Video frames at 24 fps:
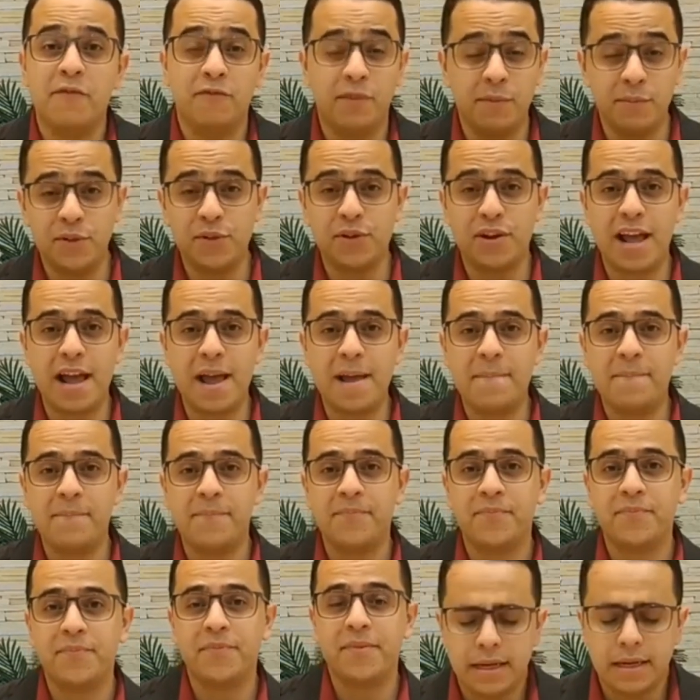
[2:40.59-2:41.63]
Vamos orar?
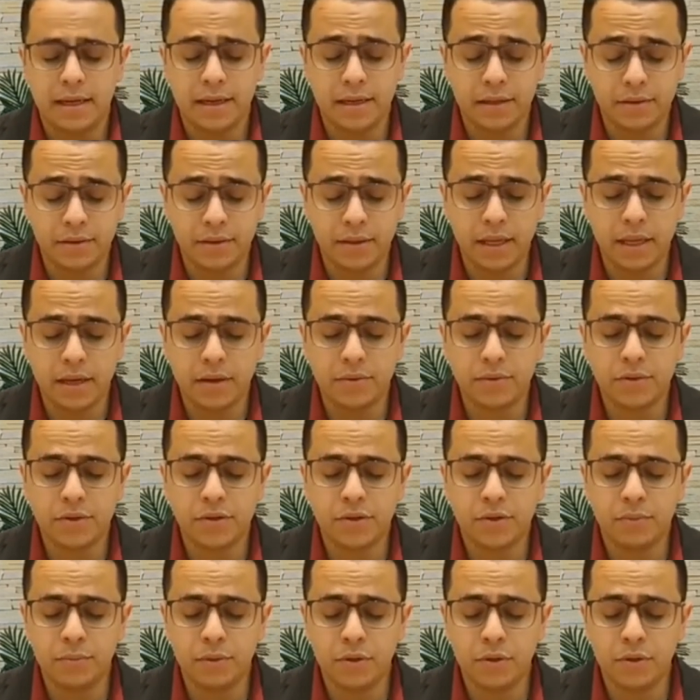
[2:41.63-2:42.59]
Querido Deus,